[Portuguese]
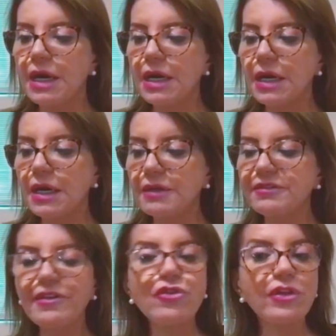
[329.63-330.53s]
as
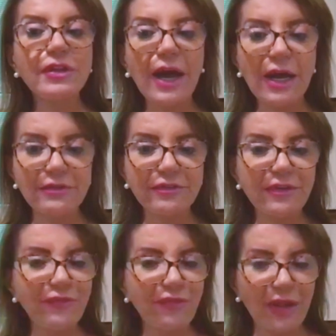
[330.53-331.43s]
entidades que
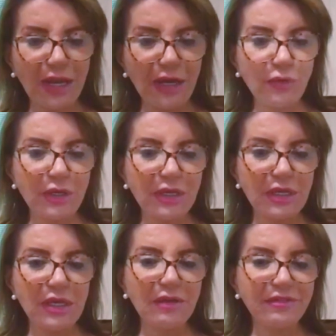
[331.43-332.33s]
falaram
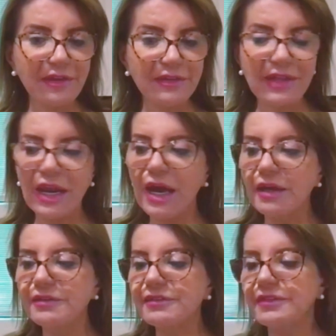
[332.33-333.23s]
aqui, as
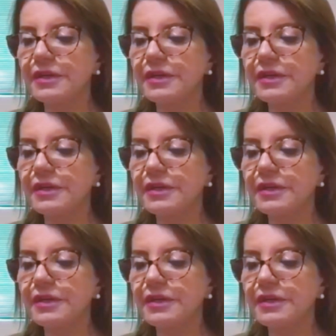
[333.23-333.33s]
centrais,